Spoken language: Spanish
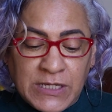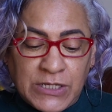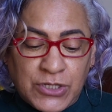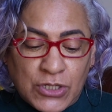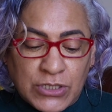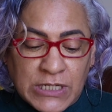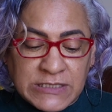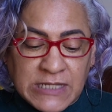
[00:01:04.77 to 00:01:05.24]

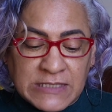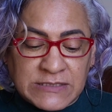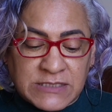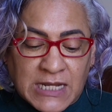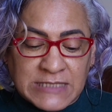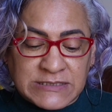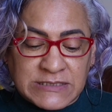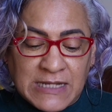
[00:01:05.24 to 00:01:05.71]
y
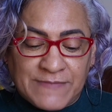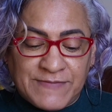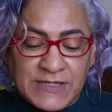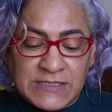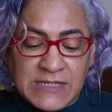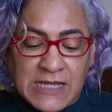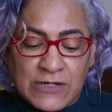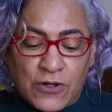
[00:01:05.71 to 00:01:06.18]
Jonathan
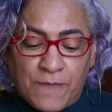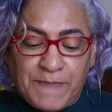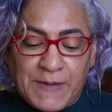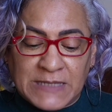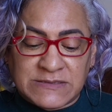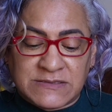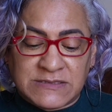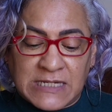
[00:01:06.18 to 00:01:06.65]
Traslaviña
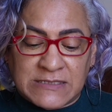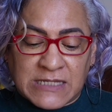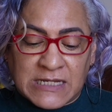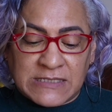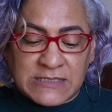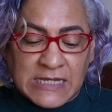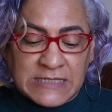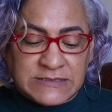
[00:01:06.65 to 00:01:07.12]
López, de
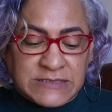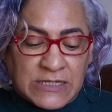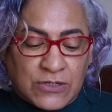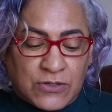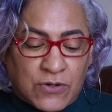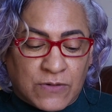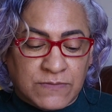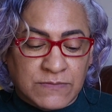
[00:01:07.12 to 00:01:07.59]

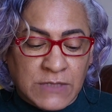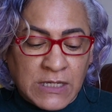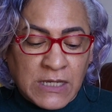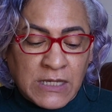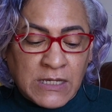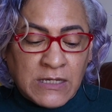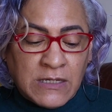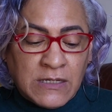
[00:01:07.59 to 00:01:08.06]
35.
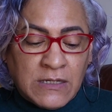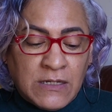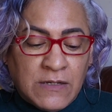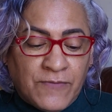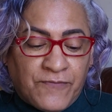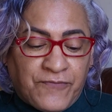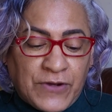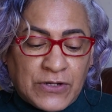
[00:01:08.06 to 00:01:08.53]

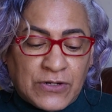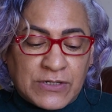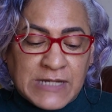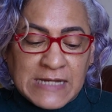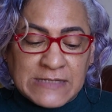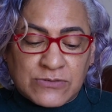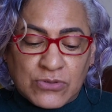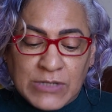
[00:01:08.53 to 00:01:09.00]
Fueron
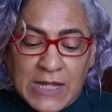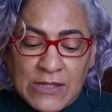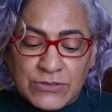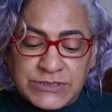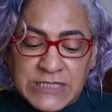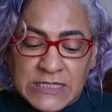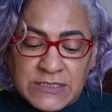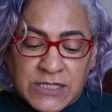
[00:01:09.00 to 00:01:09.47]

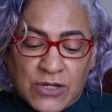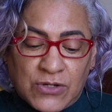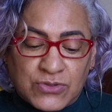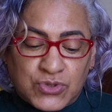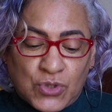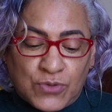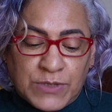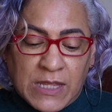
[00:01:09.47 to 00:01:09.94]
capturados entre
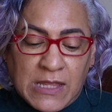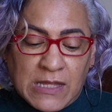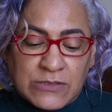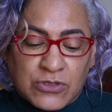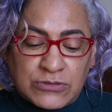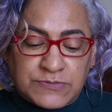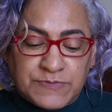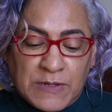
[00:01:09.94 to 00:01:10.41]
octubre
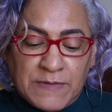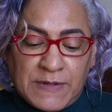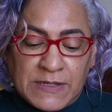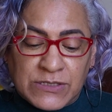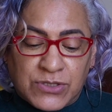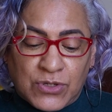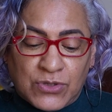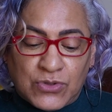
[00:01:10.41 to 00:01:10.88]
del
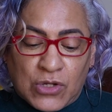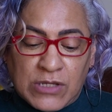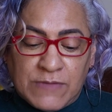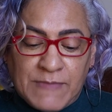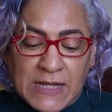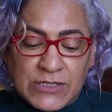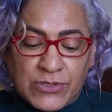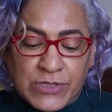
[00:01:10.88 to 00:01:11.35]
2021
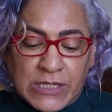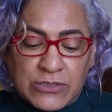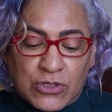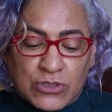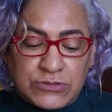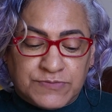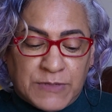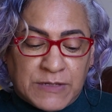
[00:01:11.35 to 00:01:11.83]
y mayo
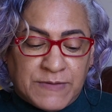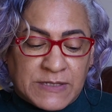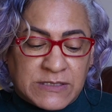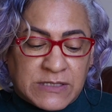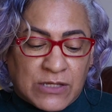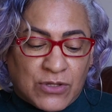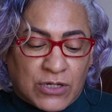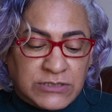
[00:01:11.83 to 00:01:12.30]
del
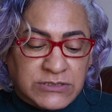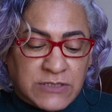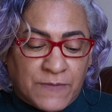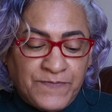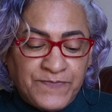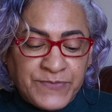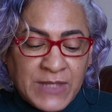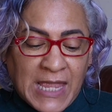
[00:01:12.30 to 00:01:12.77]
2022
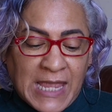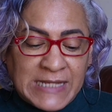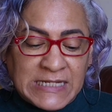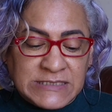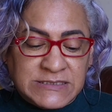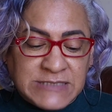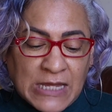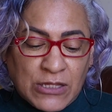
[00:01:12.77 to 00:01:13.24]

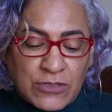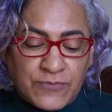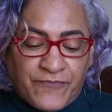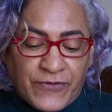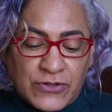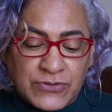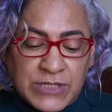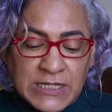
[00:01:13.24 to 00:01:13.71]
en estados
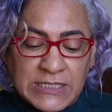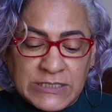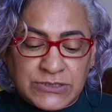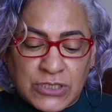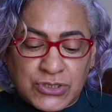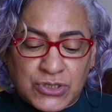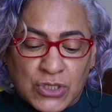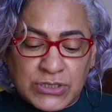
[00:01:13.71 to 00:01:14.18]

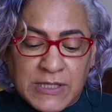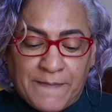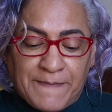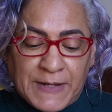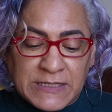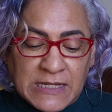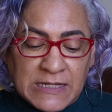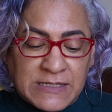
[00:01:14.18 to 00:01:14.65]
fronterizos donde
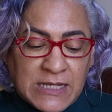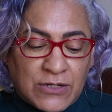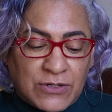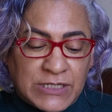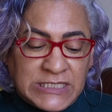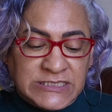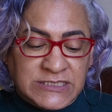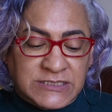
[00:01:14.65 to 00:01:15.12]

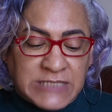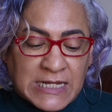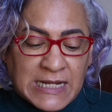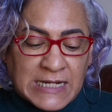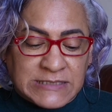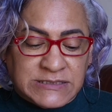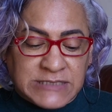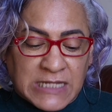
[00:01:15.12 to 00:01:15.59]
pretendieron
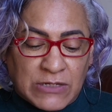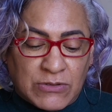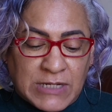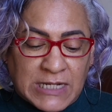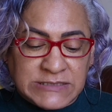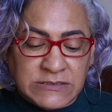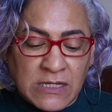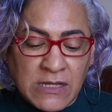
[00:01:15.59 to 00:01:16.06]
instalar
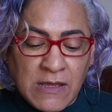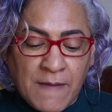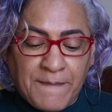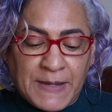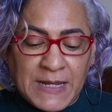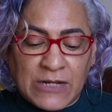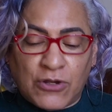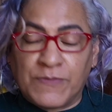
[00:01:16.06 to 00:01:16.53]
células
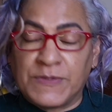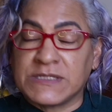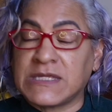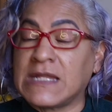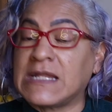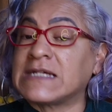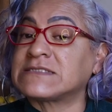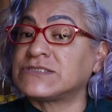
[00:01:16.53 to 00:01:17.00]
para
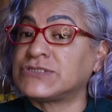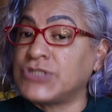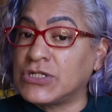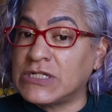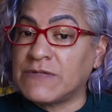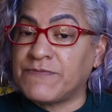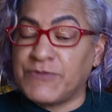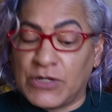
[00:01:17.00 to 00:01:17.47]
cometer
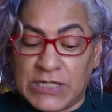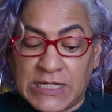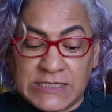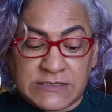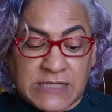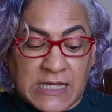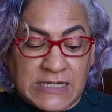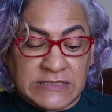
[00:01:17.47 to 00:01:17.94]
acciones
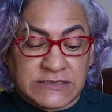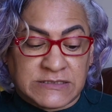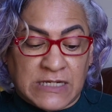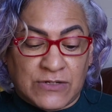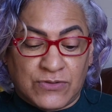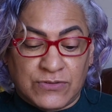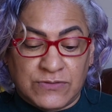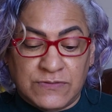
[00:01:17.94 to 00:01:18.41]
violentas y
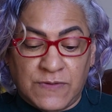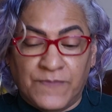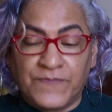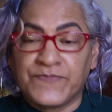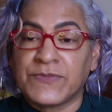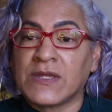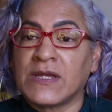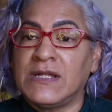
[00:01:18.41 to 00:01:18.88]
según
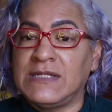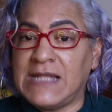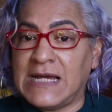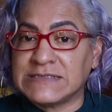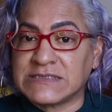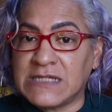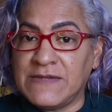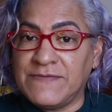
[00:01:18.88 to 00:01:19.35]

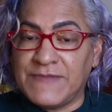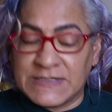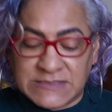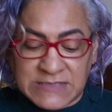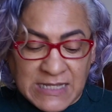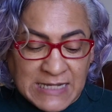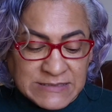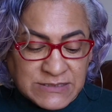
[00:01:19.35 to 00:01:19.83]
las
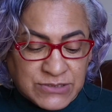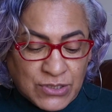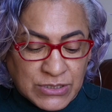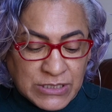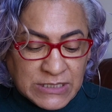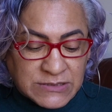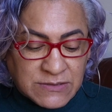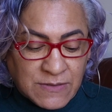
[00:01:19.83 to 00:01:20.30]

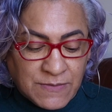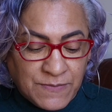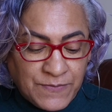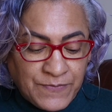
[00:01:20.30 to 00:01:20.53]
investigaciones.